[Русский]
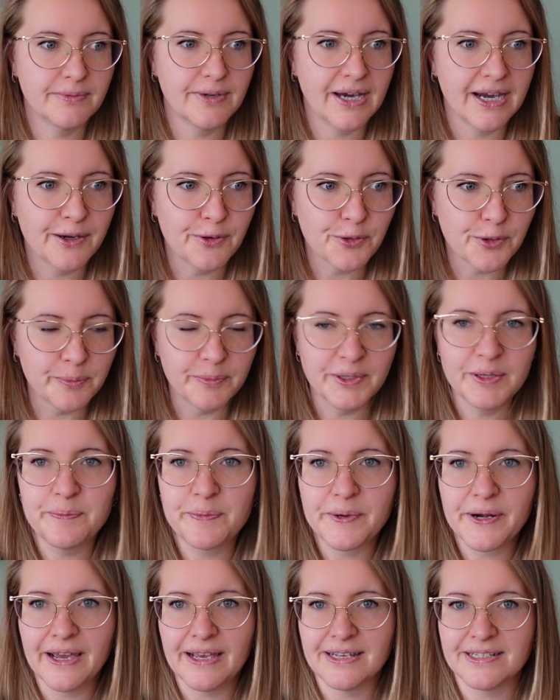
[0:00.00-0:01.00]
Огромные
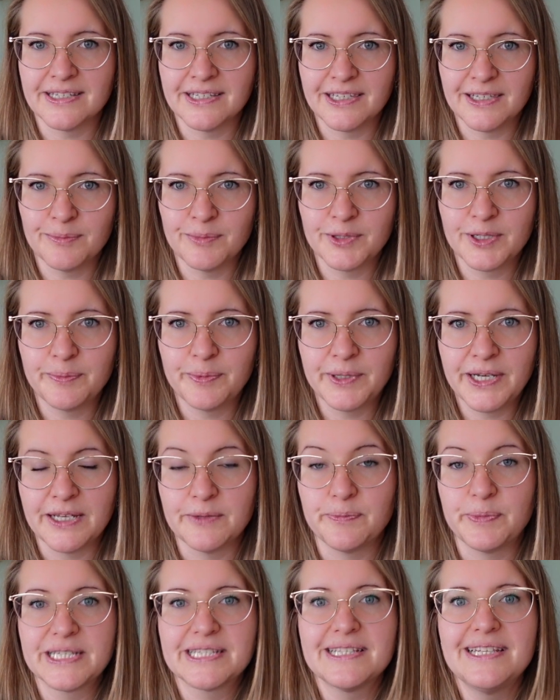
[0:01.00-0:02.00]
праздники,
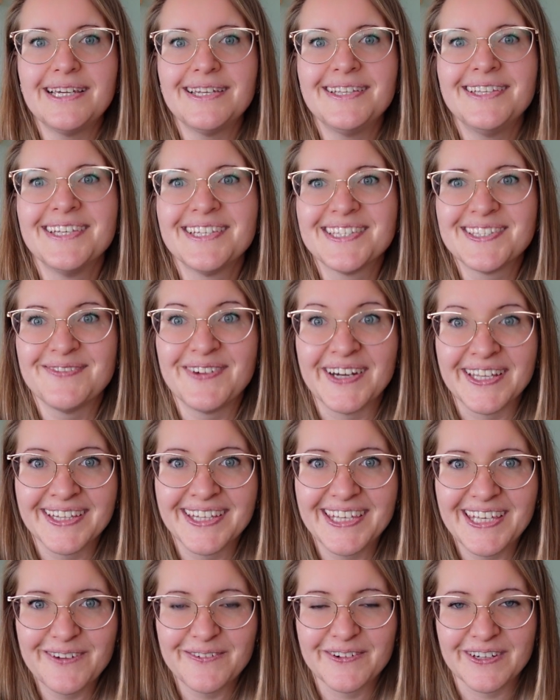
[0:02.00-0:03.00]
мероприятия, последние
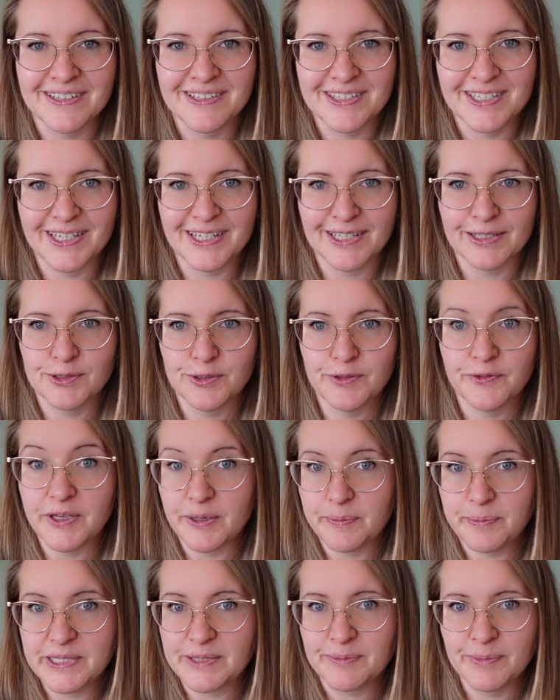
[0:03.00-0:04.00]
звонки, в конце концов,
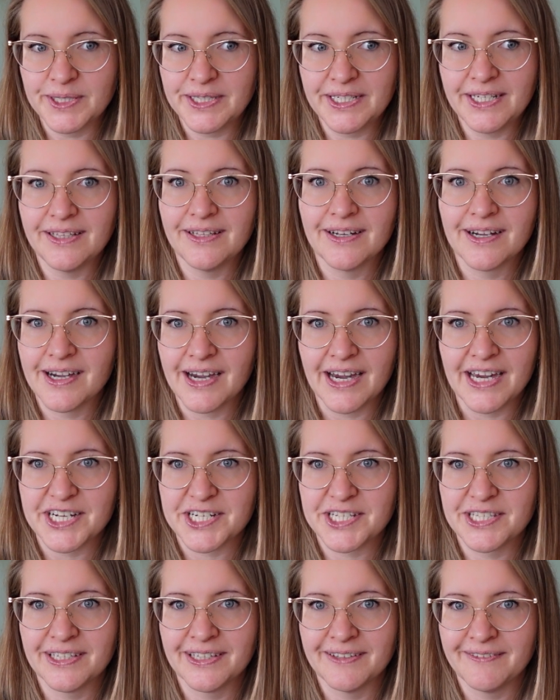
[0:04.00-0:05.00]
я посмотрела
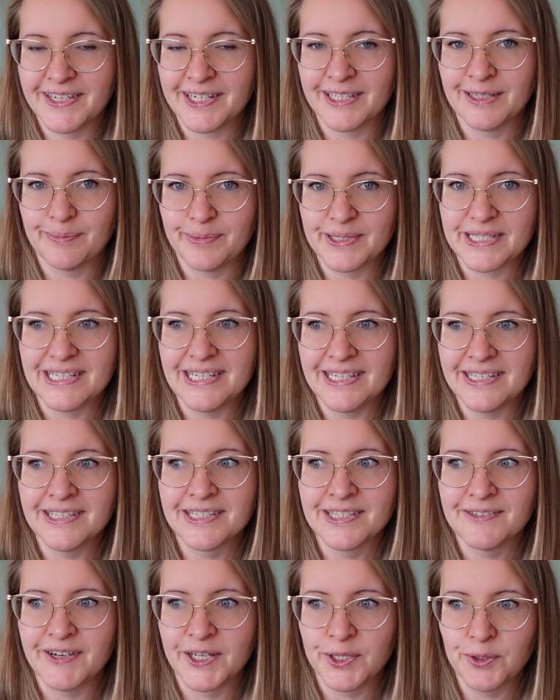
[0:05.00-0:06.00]
каждый, наверное, последний
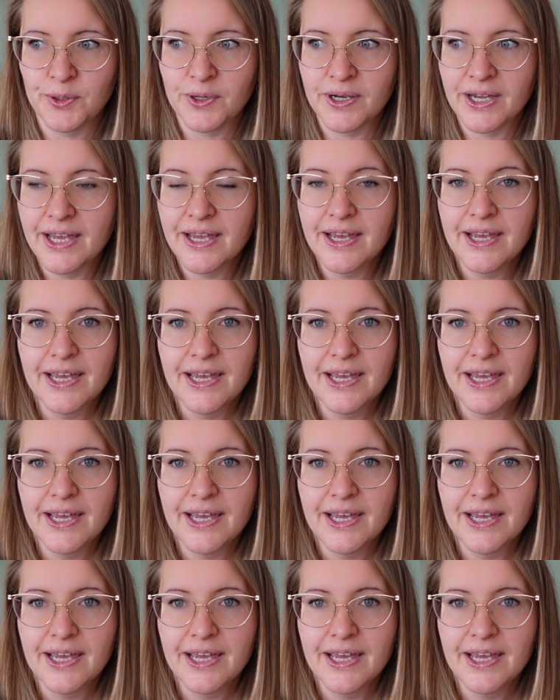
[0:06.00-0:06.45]
звонок,